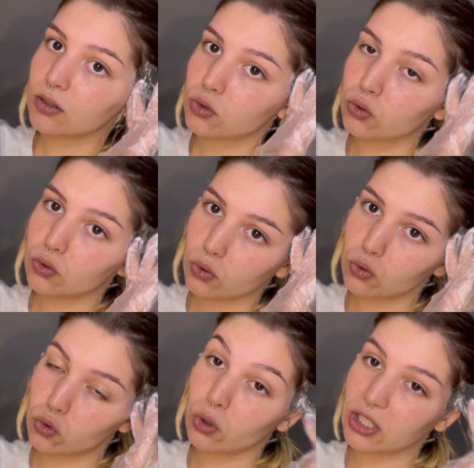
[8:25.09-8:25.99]
Çünkü
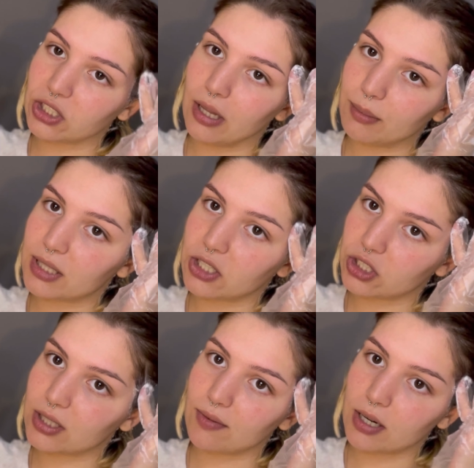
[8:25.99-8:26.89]
zor açılan bir
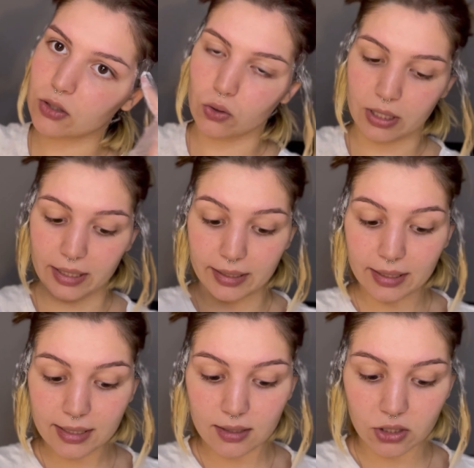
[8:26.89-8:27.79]
saçınız varsa
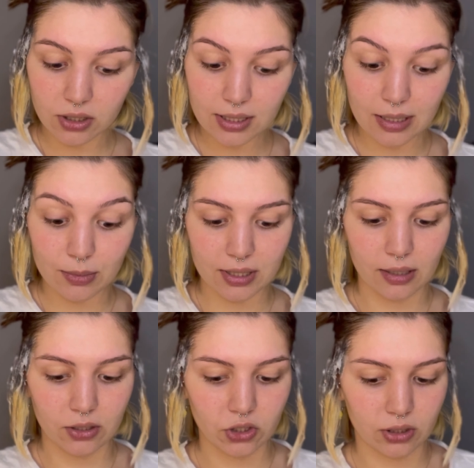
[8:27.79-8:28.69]
özellikle saçınız
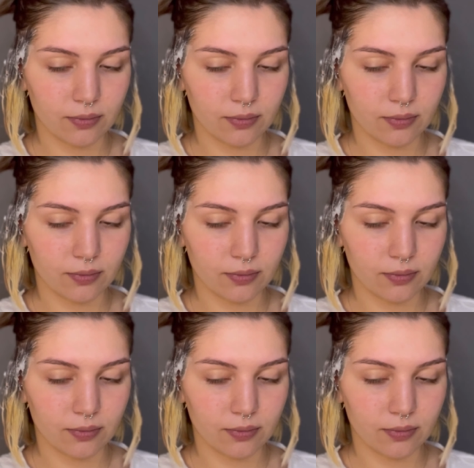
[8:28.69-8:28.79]
temizken açın.